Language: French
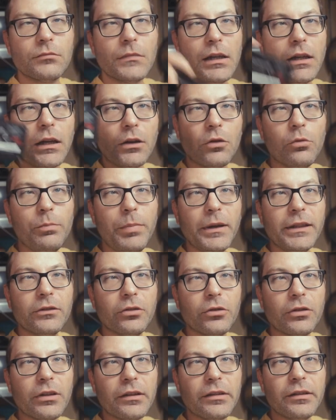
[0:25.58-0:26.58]
la
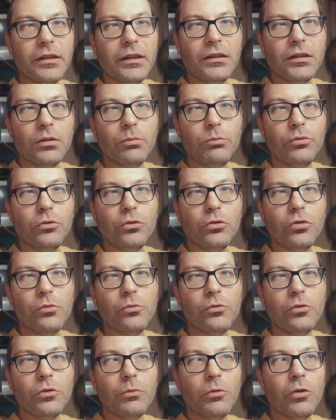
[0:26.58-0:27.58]
compacte cassette, plus
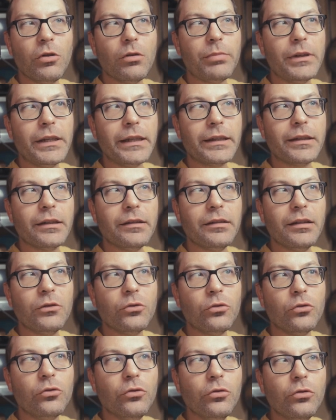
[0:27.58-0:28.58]
communément appelée
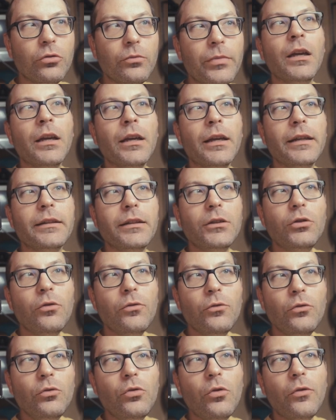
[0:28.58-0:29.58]
cassette audio, était
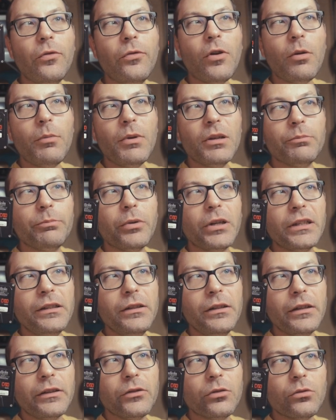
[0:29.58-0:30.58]
devenu le format de
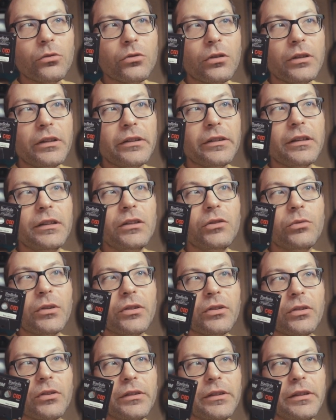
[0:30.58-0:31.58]
prédilection dans les années
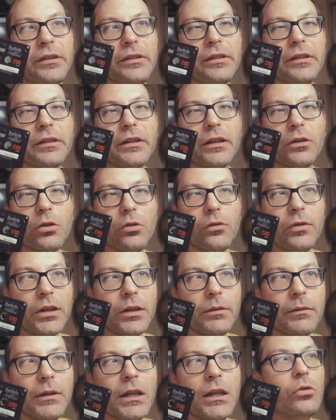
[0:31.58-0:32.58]
70 et
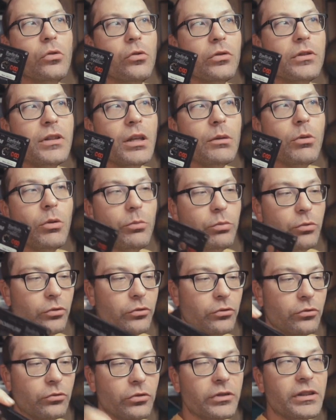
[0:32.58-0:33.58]
80, notamment pour
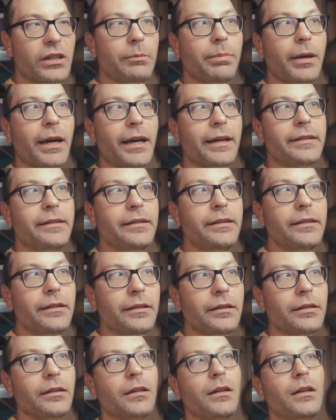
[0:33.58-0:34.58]
son côté
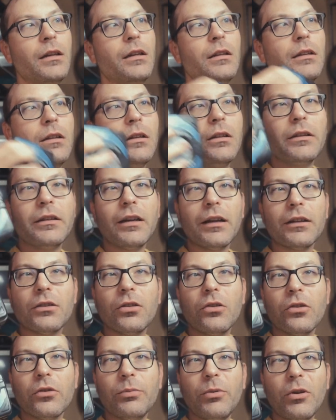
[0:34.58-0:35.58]
pratique, car
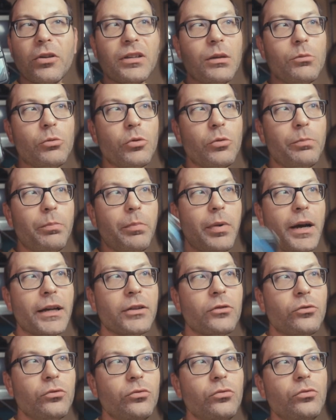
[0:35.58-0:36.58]
transportable
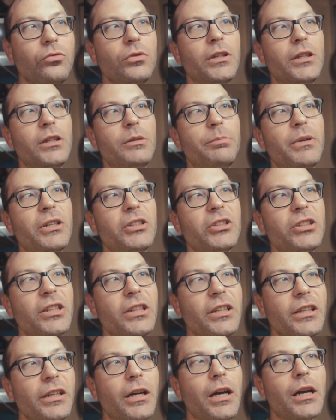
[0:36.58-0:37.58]
partout et pas
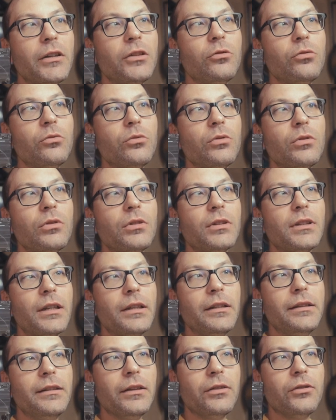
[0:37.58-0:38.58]
cher, avec une qualité